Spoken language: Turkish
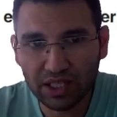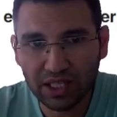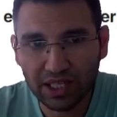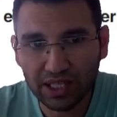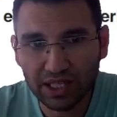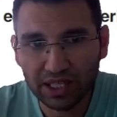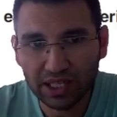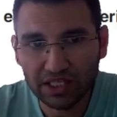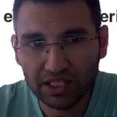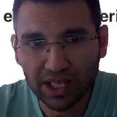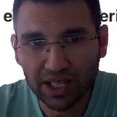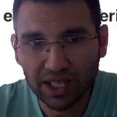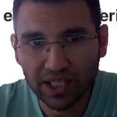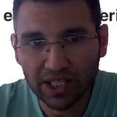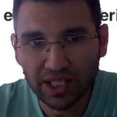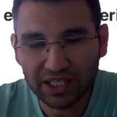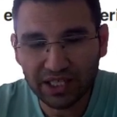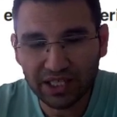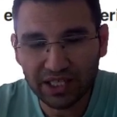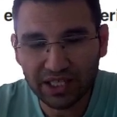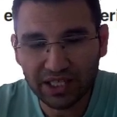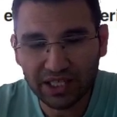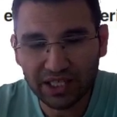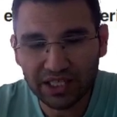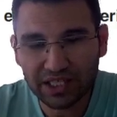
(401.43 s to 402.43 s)
Yani
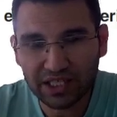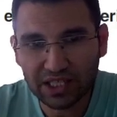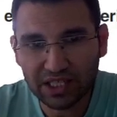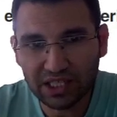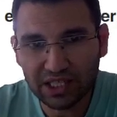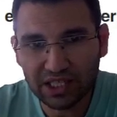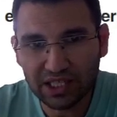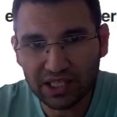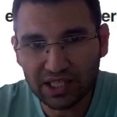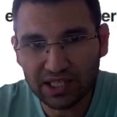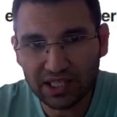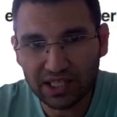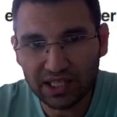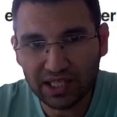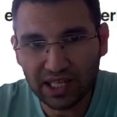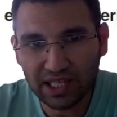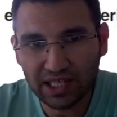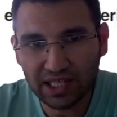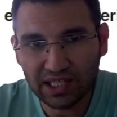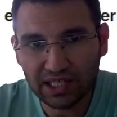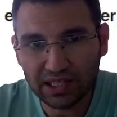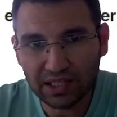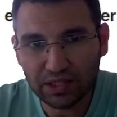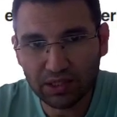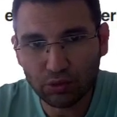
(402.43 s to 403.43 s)
2x
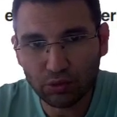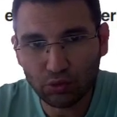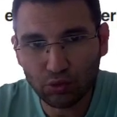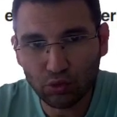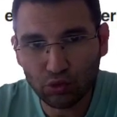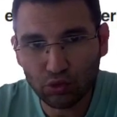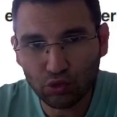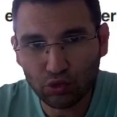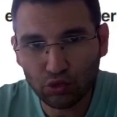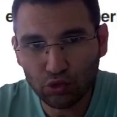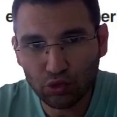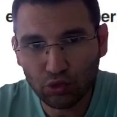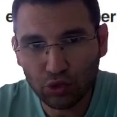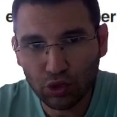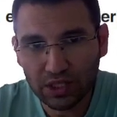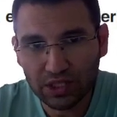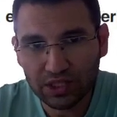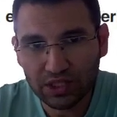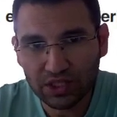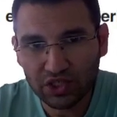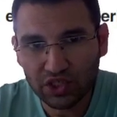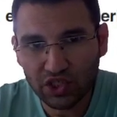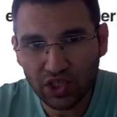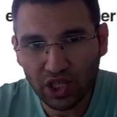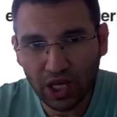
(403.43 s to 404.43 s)
eksi 3
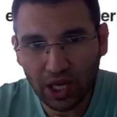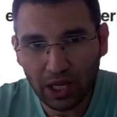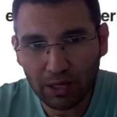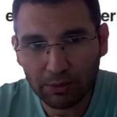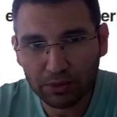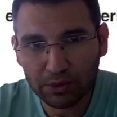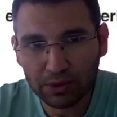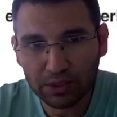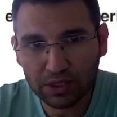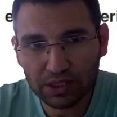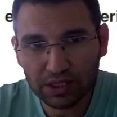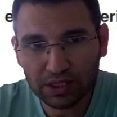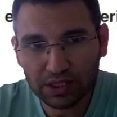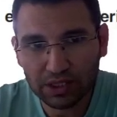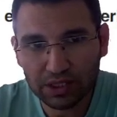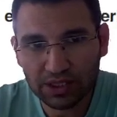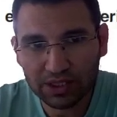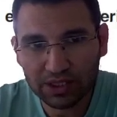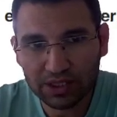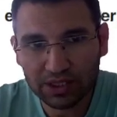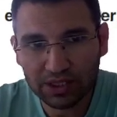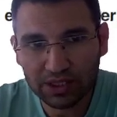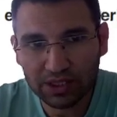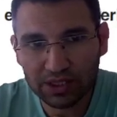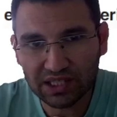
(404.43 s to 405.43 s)
çarpı
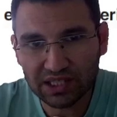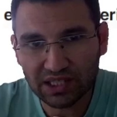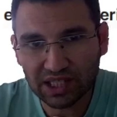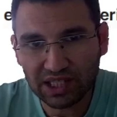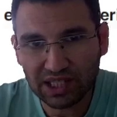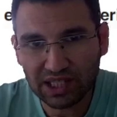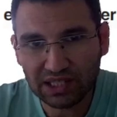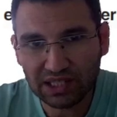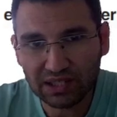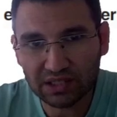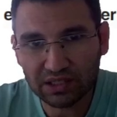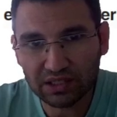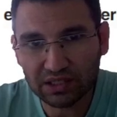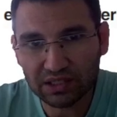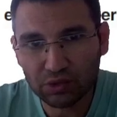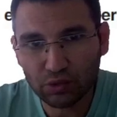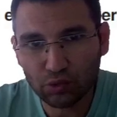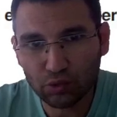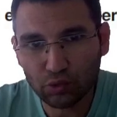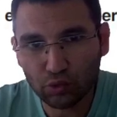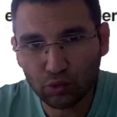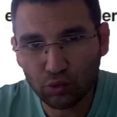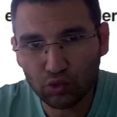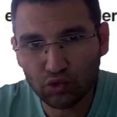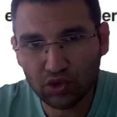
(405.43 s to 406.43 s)
x artı
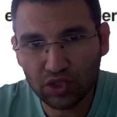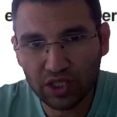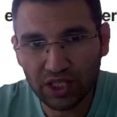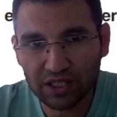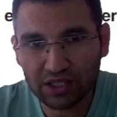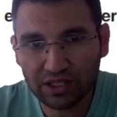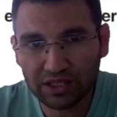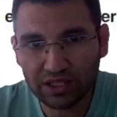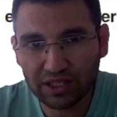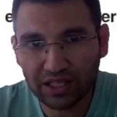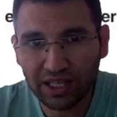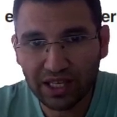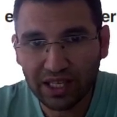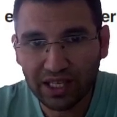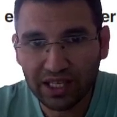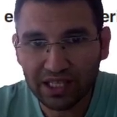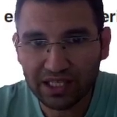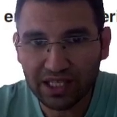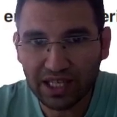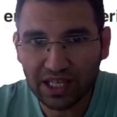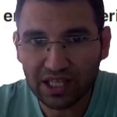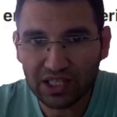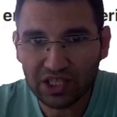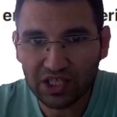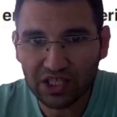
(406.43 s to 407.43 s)
3 şeklinde.
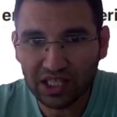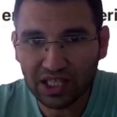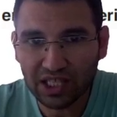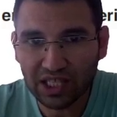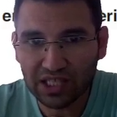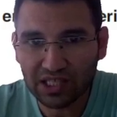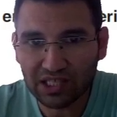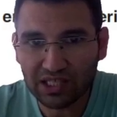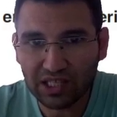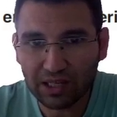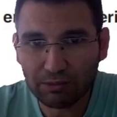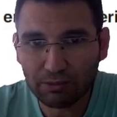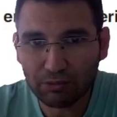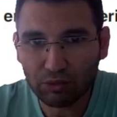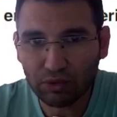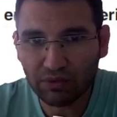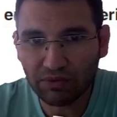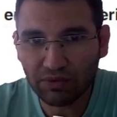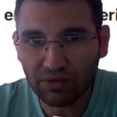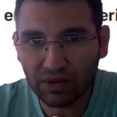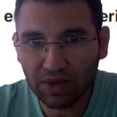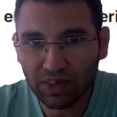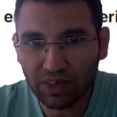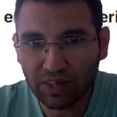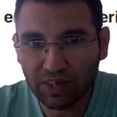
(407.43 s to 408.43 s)
Gerçekten de sen bu
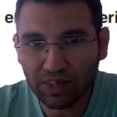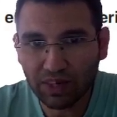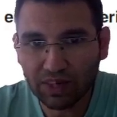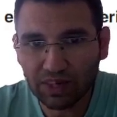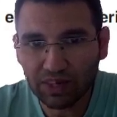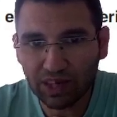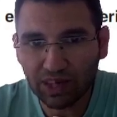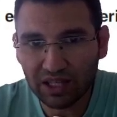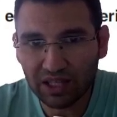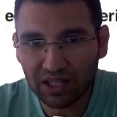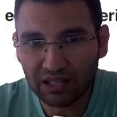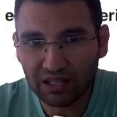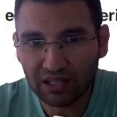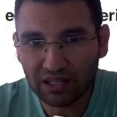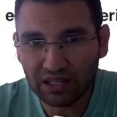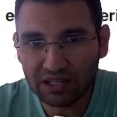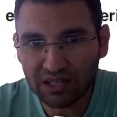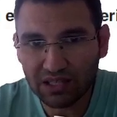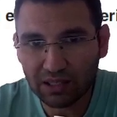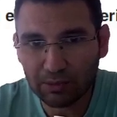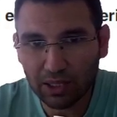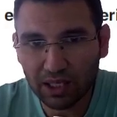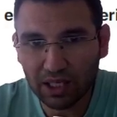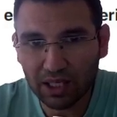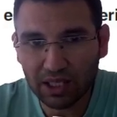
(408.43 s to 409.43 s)
ifadeyi dağıttığın
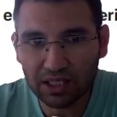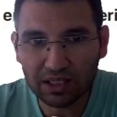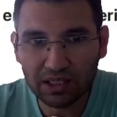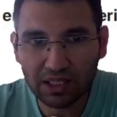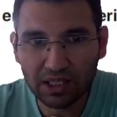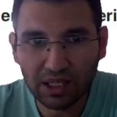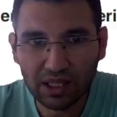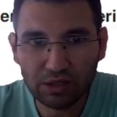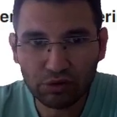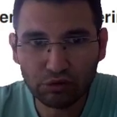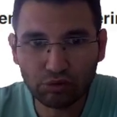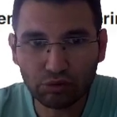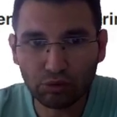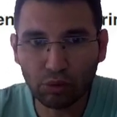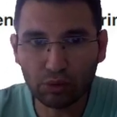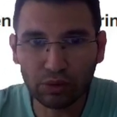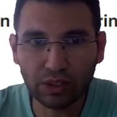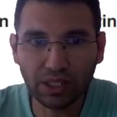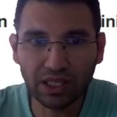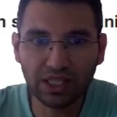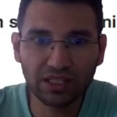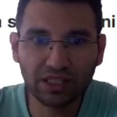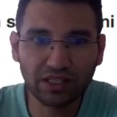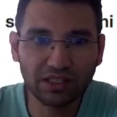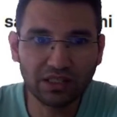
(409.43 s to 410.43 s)
zaman
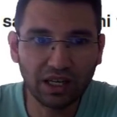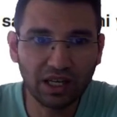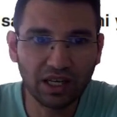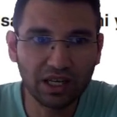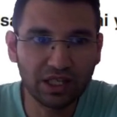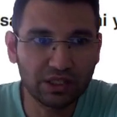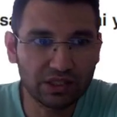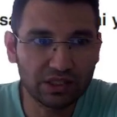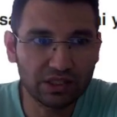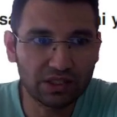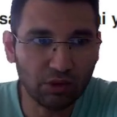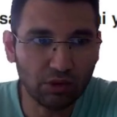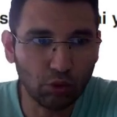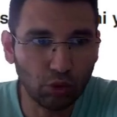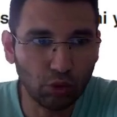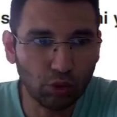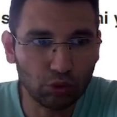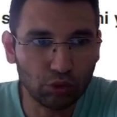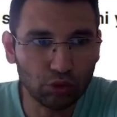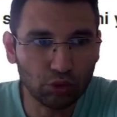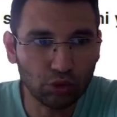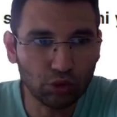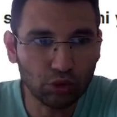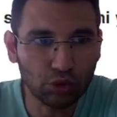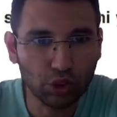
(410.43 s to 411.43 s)
soldakinin aynısı
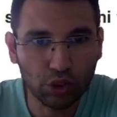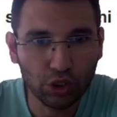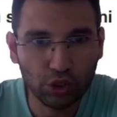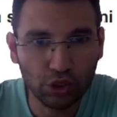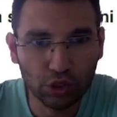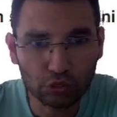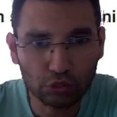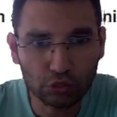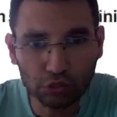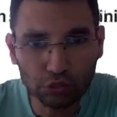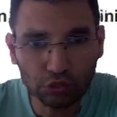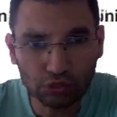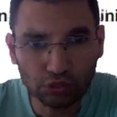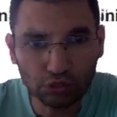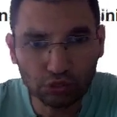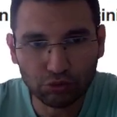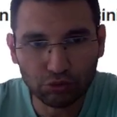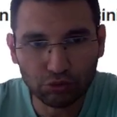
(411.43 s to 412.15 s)
olduğunu görürsün.